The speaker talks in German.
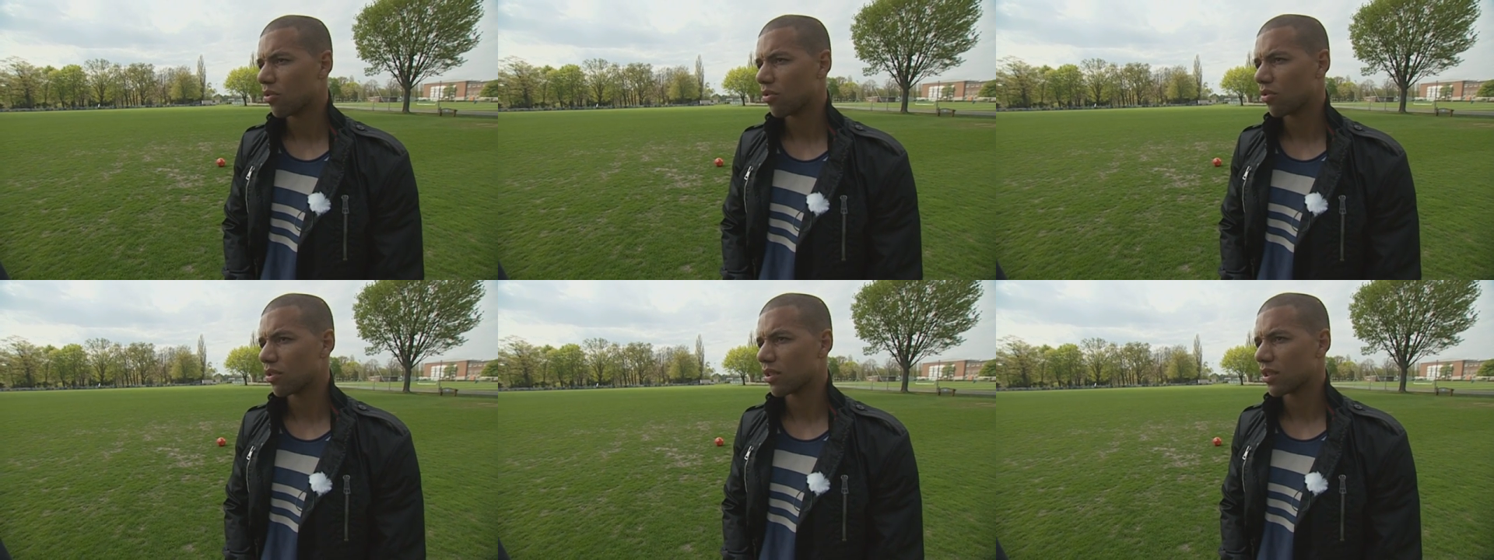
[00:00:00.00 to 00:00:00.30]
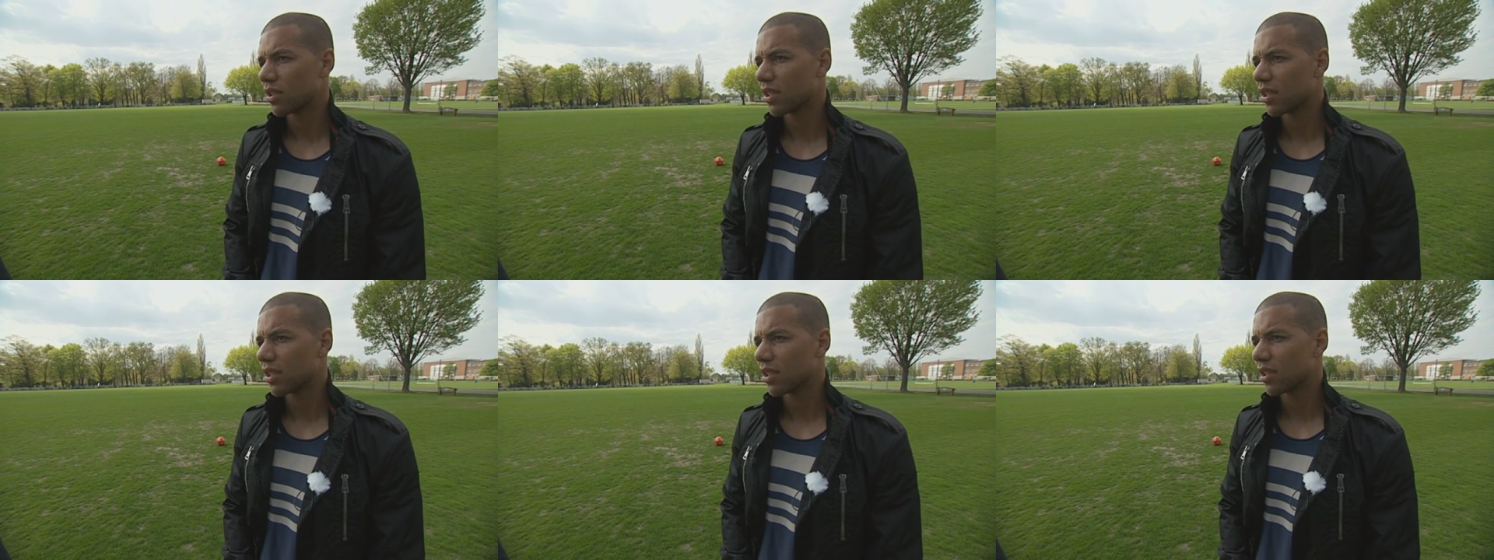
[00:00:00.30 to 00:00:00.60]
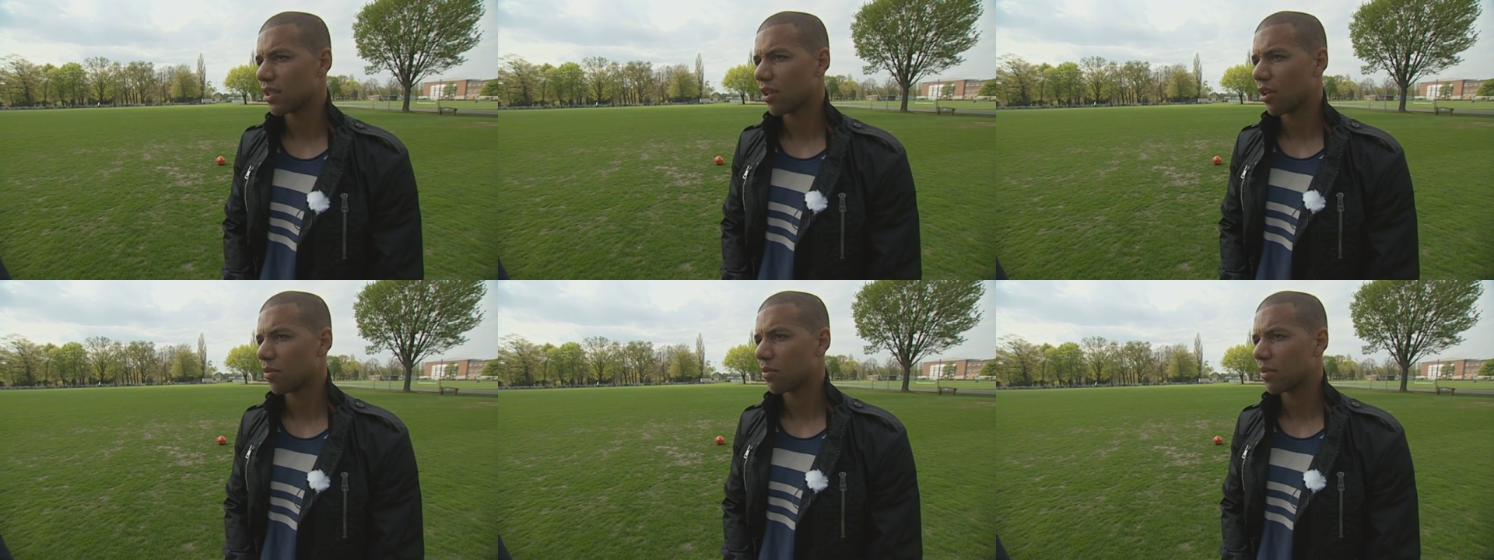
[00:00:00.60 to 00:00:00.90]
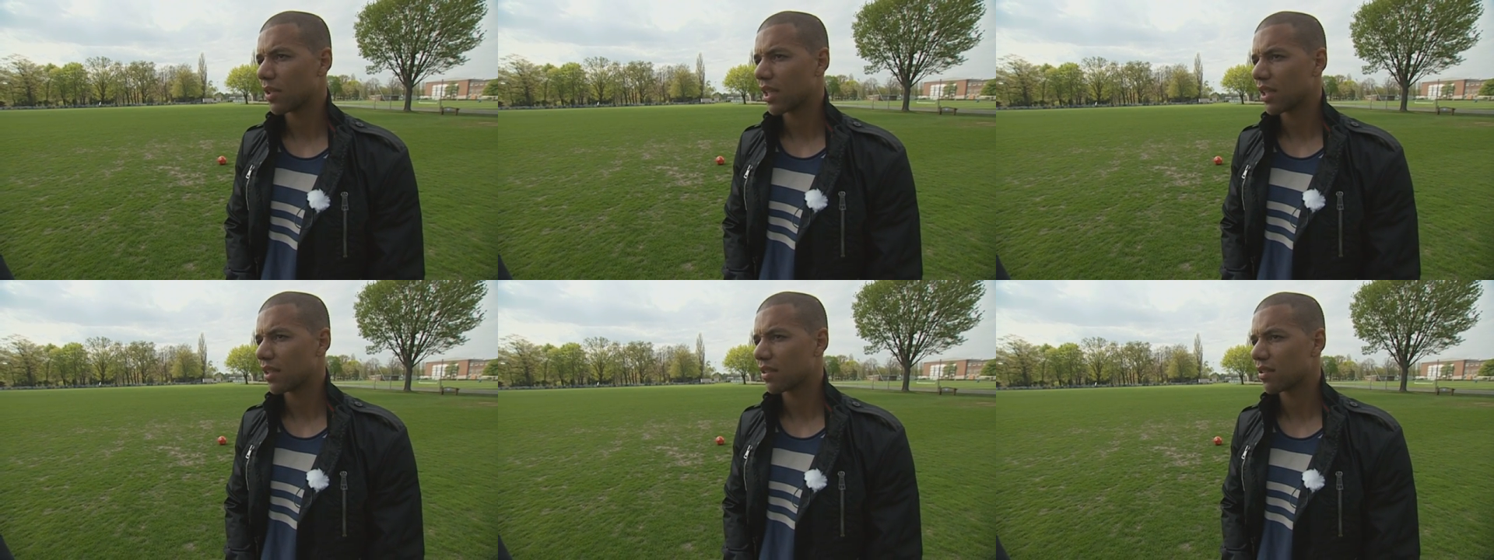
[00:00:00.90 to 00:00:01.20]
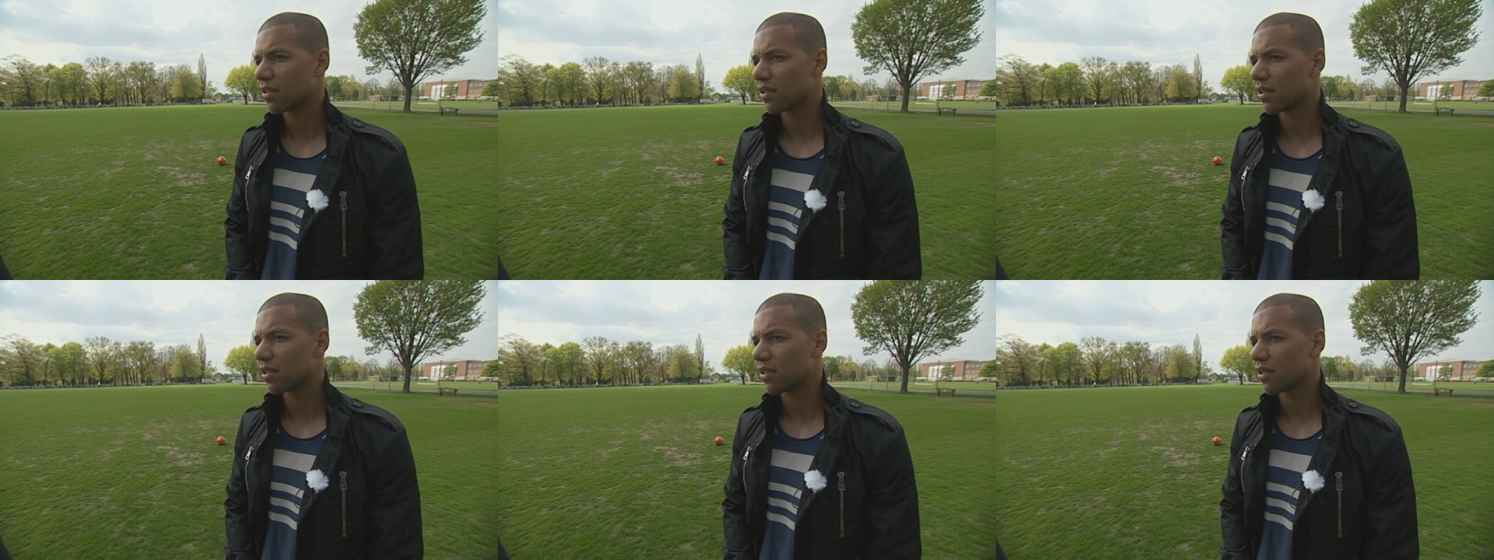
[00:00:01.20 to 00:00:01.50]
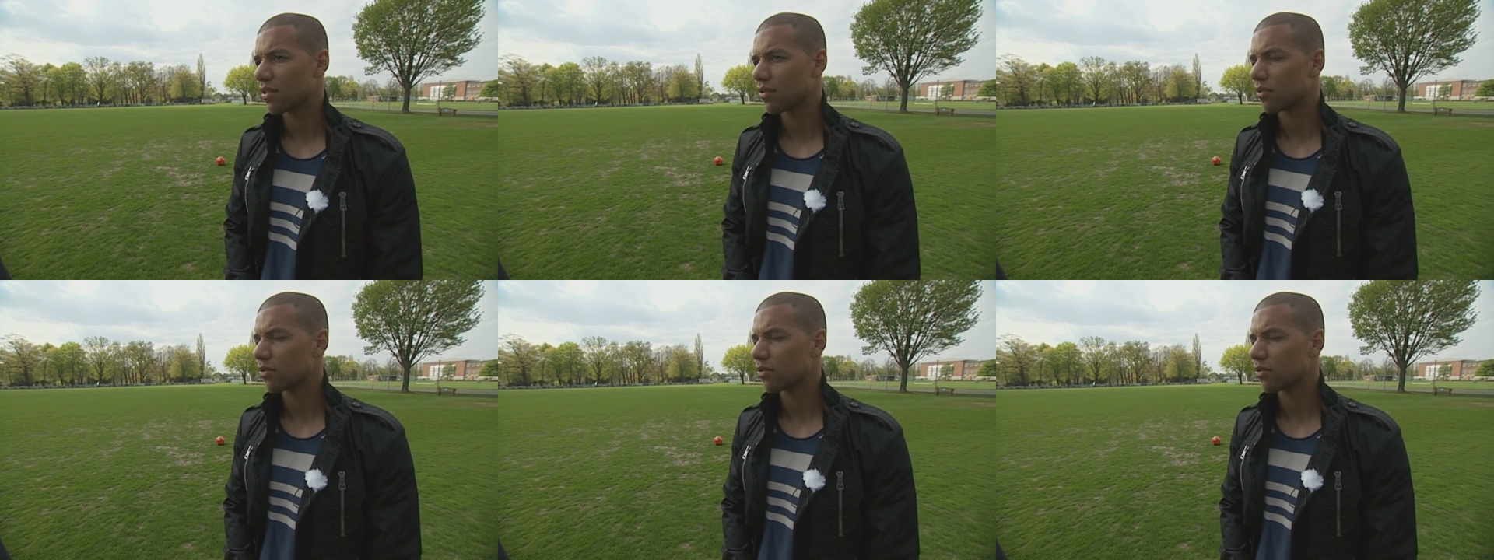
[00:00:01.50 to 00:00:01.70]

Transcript: Und äh, ich glaube, da ist äh,